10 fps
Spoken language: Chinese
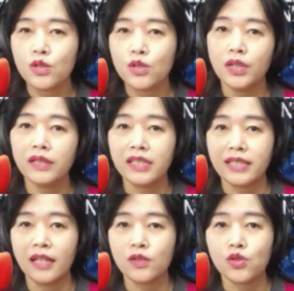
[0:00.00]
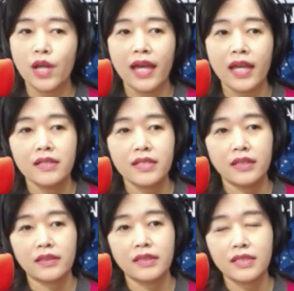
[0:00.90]
说你要率
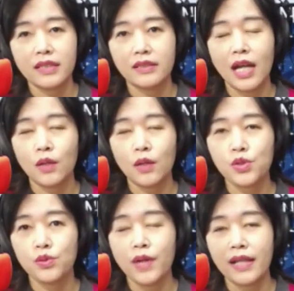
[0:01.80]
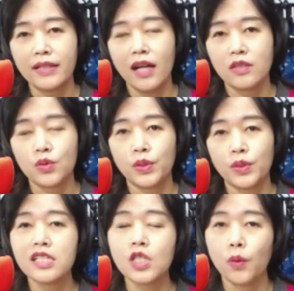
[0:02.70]
整个的这个党务主管要所
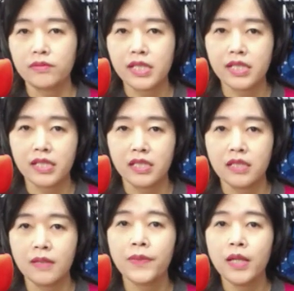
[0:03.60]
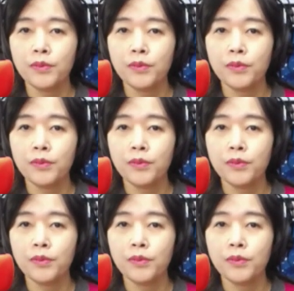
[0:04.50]
谓的总辞，